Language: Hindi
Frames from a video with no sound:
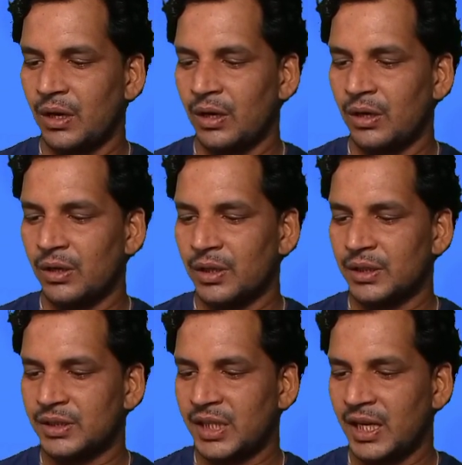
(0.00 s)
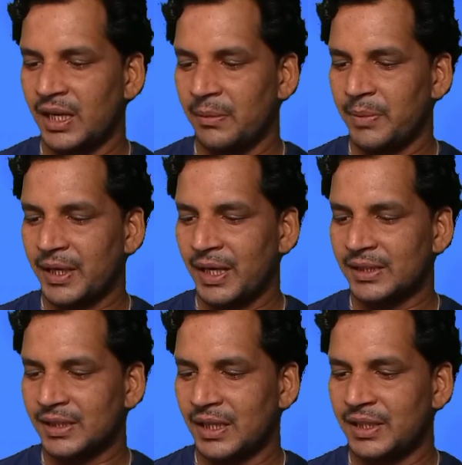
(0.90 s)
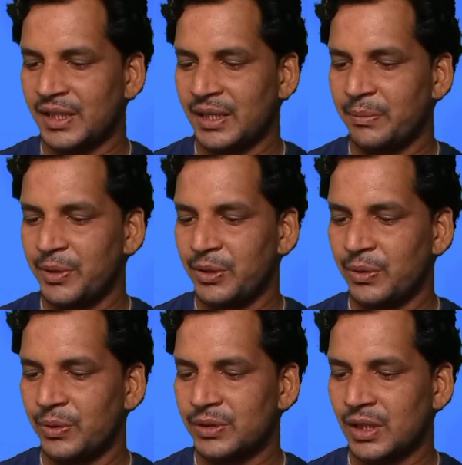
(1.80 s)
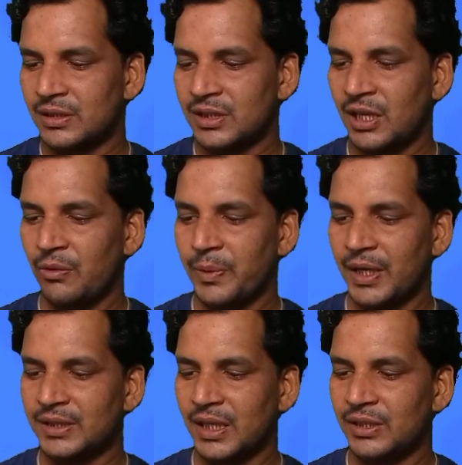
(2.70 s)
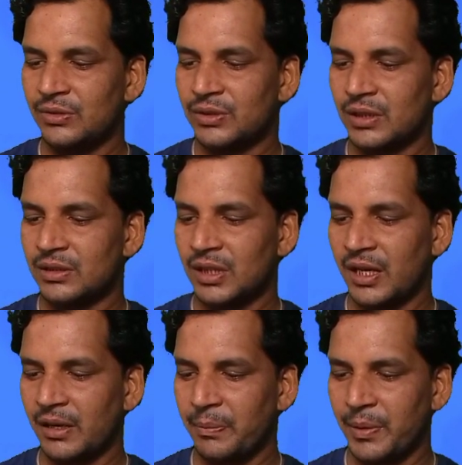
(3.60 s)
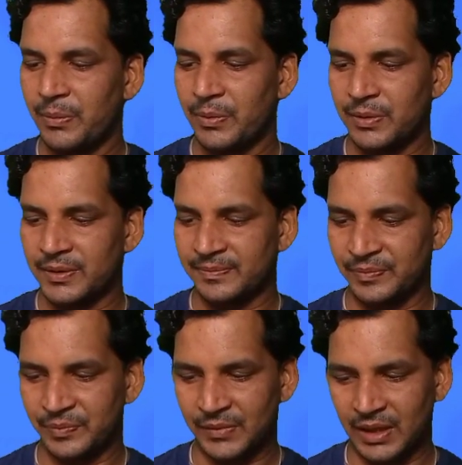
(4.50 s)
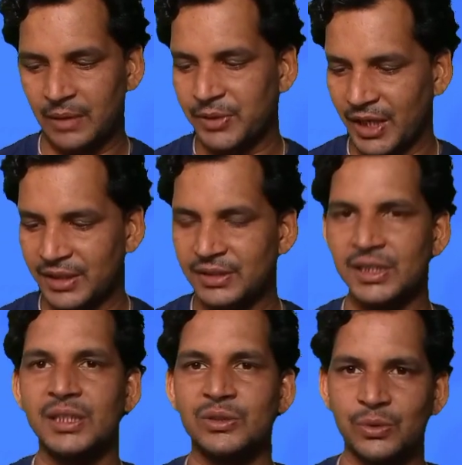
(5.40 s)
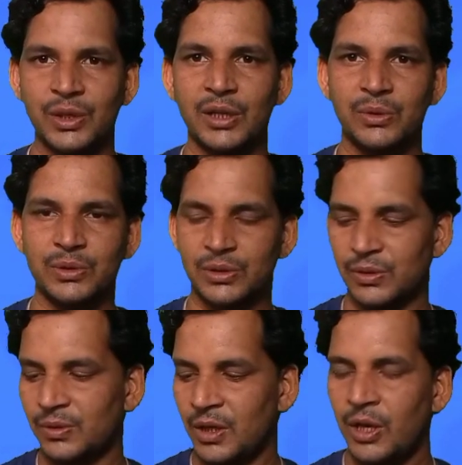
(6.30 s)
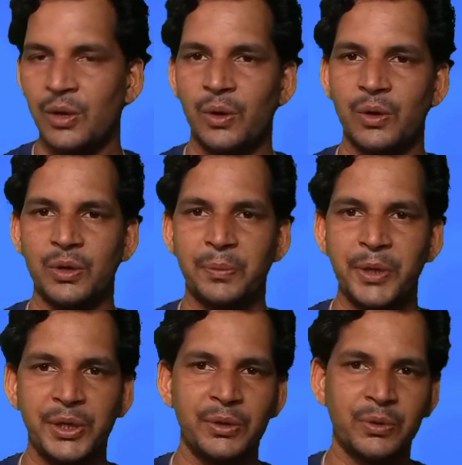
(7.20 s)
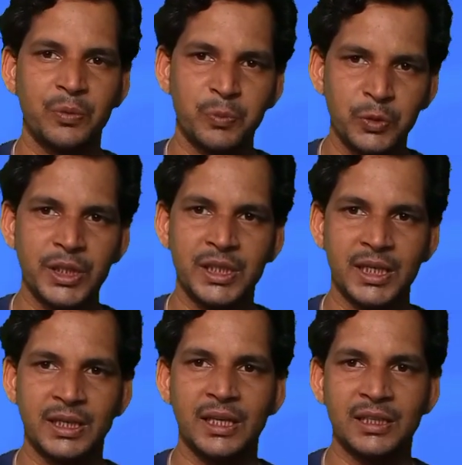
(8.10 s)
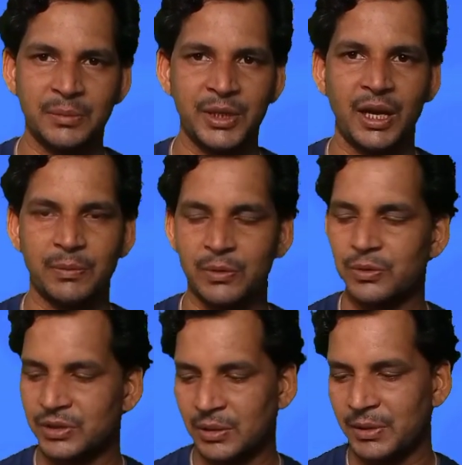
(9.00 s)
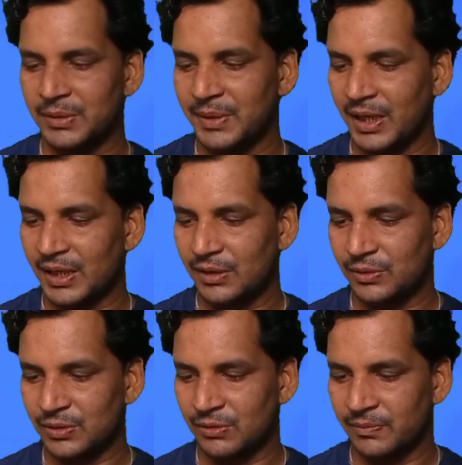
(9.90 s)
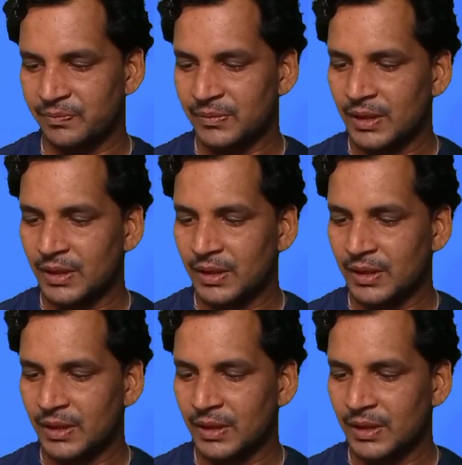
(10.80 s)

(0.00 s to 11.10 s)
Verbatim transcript: और छः विकासखंड के बीओ संस्थाओं प्राचार्यों संस्था के प्रमुख अब ध्यान से सुनना दोस्तों और वीडियो को पूरी देखना तभी आपको कुछ समझ में आएगा दोस्तों